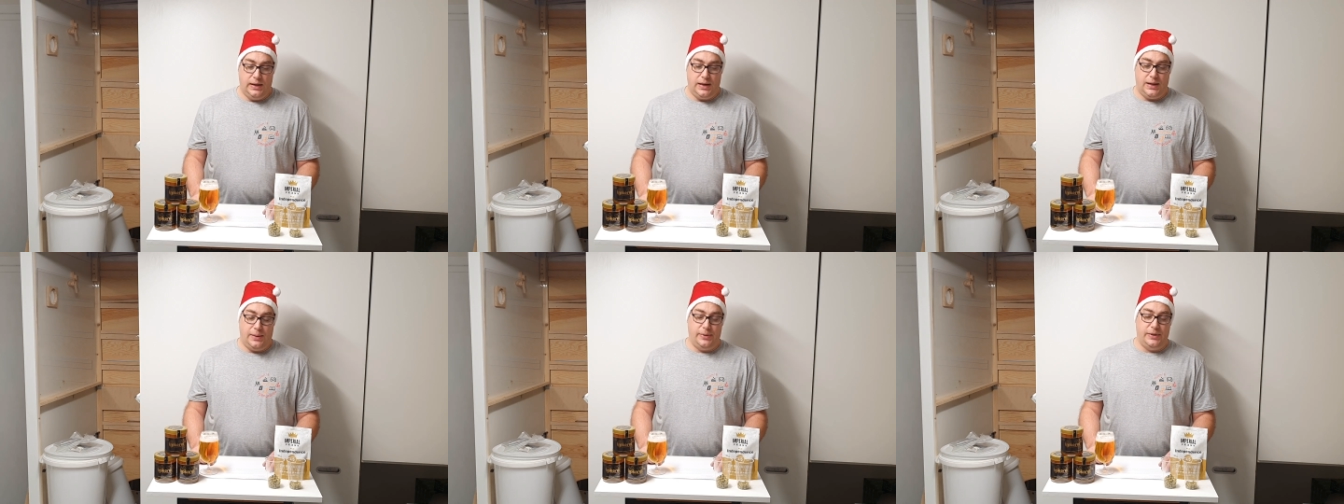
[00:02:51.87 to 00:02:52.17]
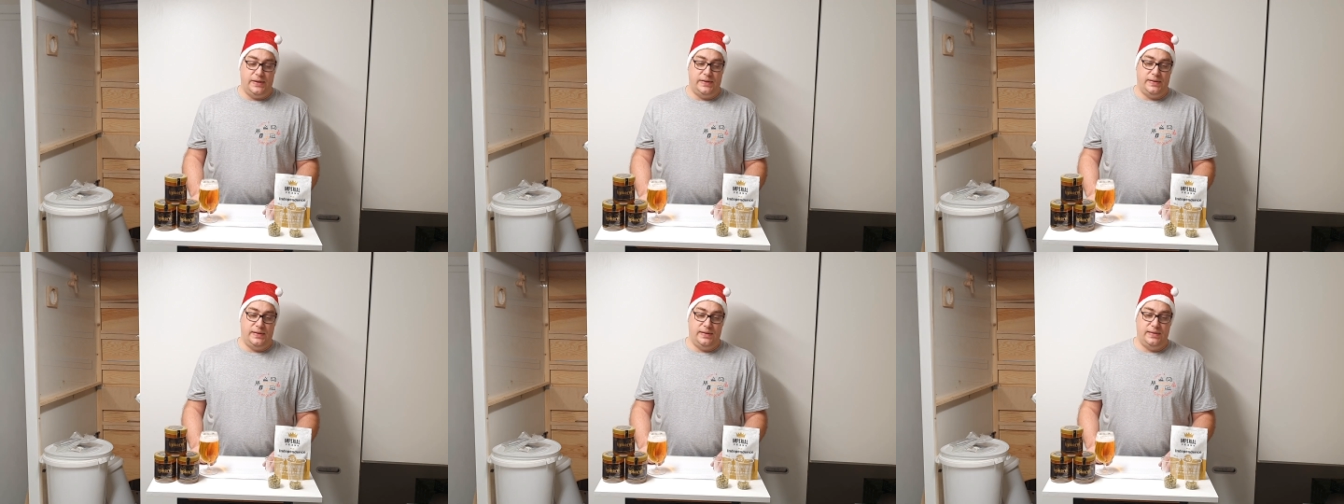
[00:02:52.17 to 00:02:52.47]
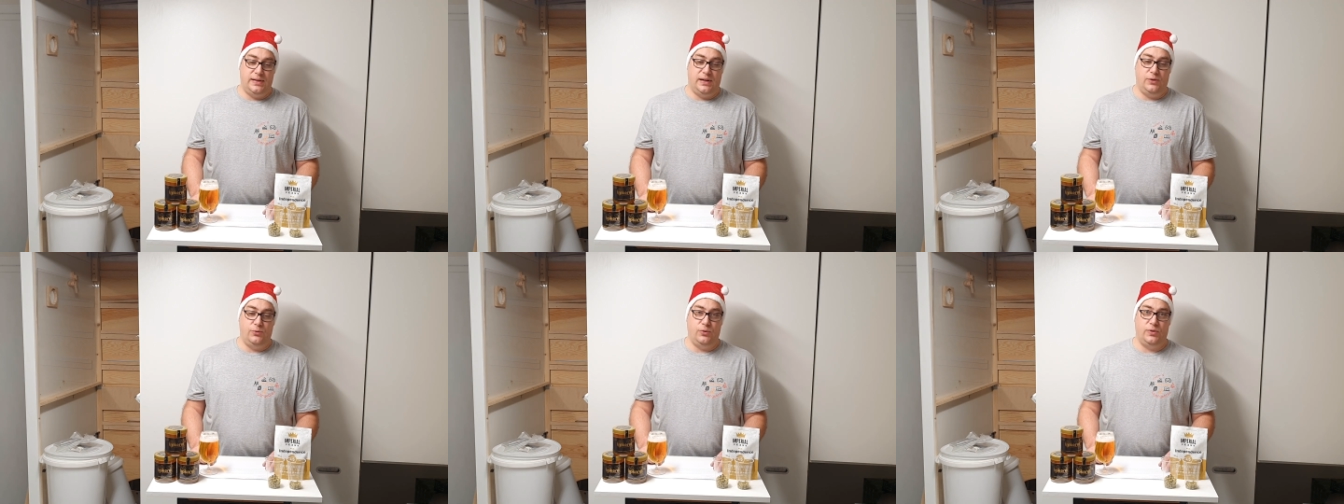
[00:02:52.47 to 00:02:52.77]
Aber dann sind
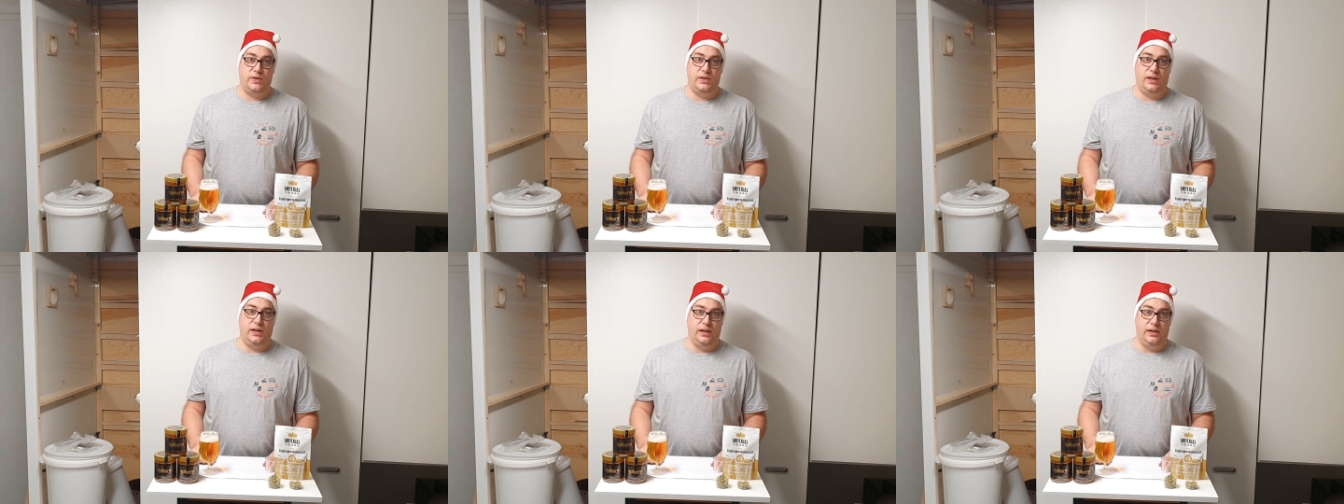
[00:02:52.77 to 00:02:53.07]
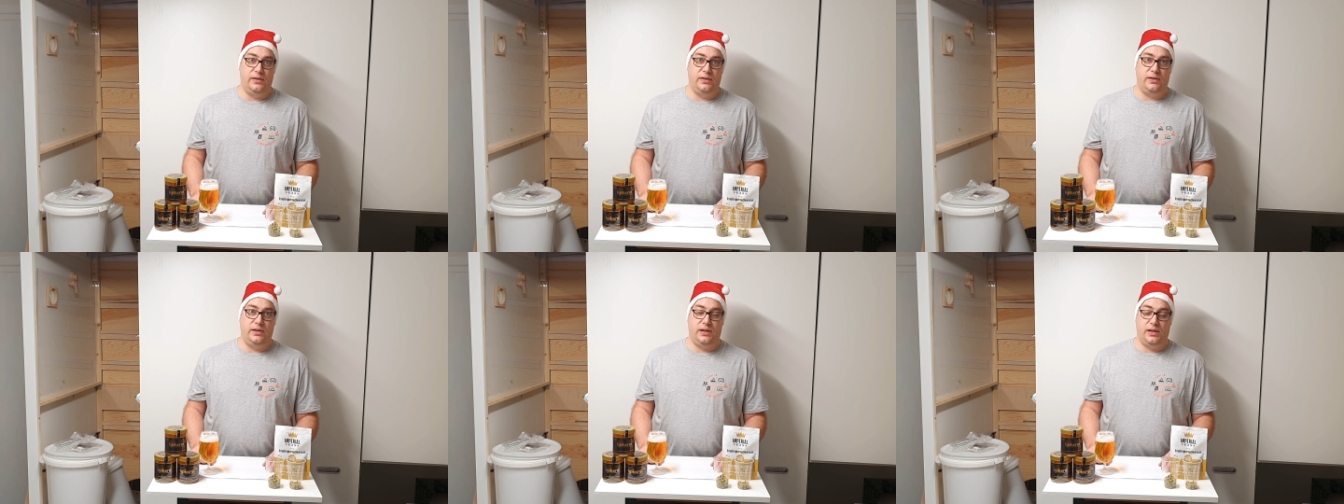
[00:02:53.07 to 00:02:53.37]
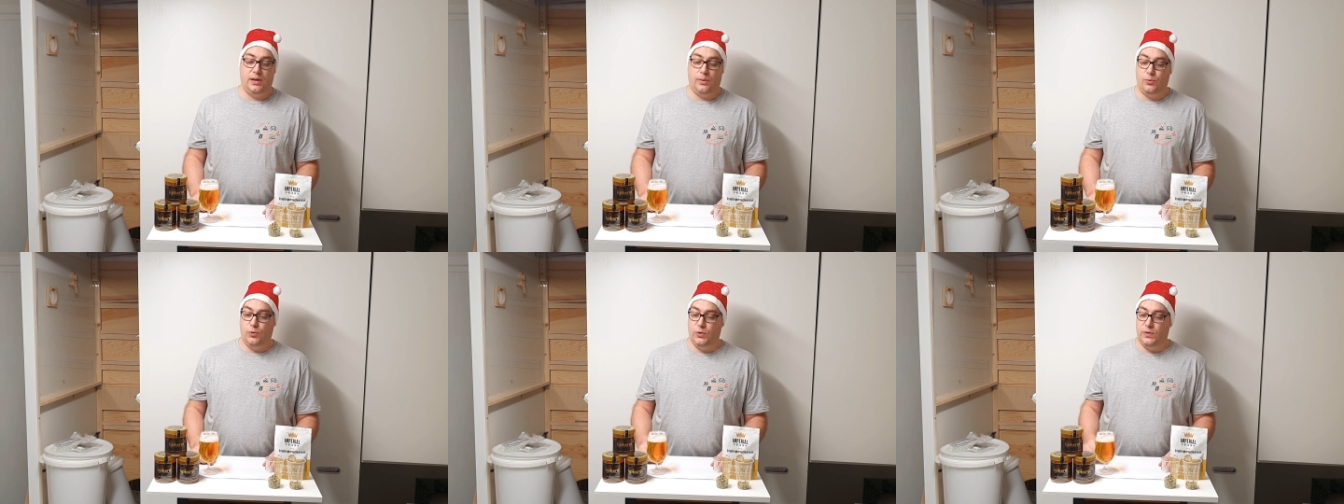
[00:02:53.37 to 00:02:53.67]
es halt nur 10 Liter,
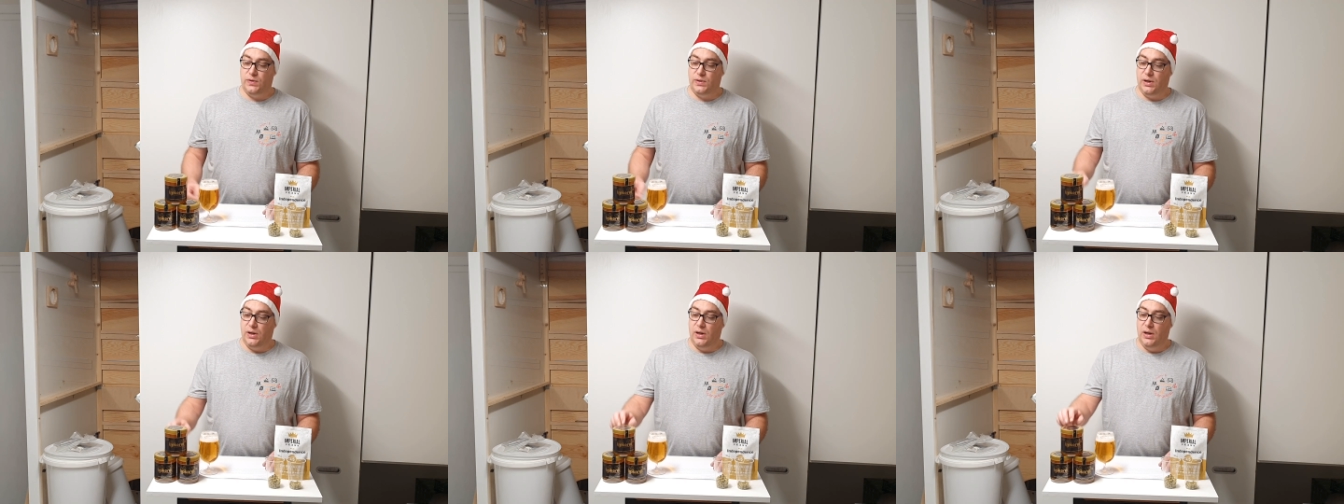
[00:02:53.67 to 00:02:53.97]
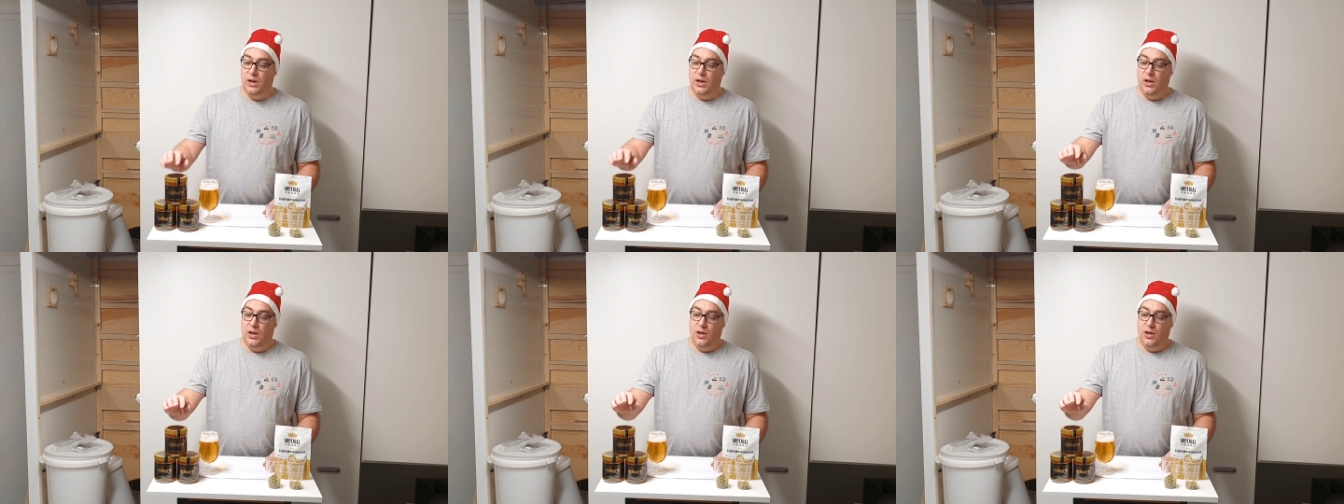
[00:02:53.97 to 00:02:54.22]
die kaputt sind.